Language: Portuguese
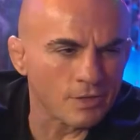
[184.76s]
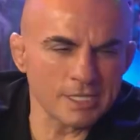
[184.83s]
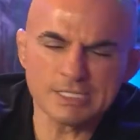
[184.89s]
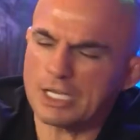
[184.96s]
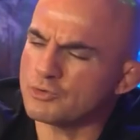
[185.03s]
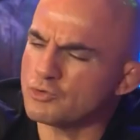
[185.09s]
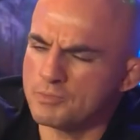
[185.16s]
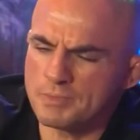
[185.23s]
Aí
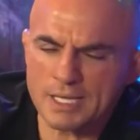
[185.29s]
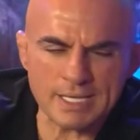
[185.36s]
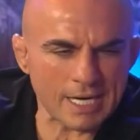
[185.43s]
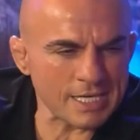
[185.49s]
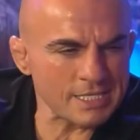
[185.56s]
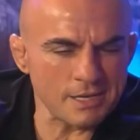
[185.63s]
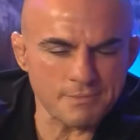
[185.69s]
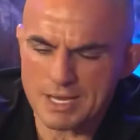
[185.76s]
já dormia na
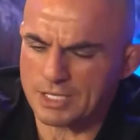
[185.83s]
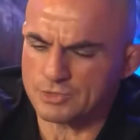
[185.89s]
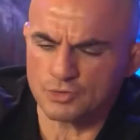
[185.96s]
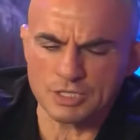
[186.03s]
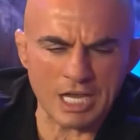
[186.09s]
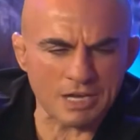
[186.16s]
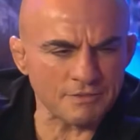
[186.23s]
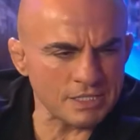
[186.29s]
academia,
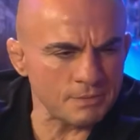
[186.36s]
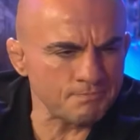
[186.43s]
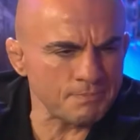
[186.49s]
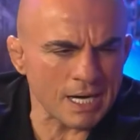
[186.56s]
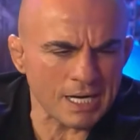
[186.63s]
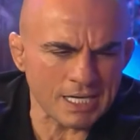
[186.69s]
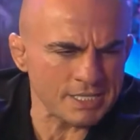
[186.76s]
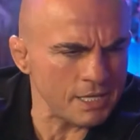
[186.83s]
ajudava a limpar a
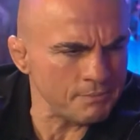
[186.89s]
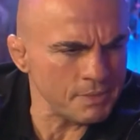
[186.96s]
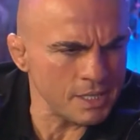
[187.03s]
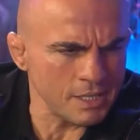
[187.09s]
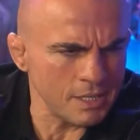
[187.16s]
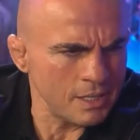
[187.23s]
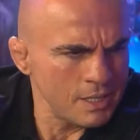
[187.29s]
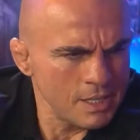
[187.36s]

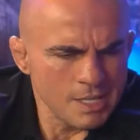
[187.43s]
academia.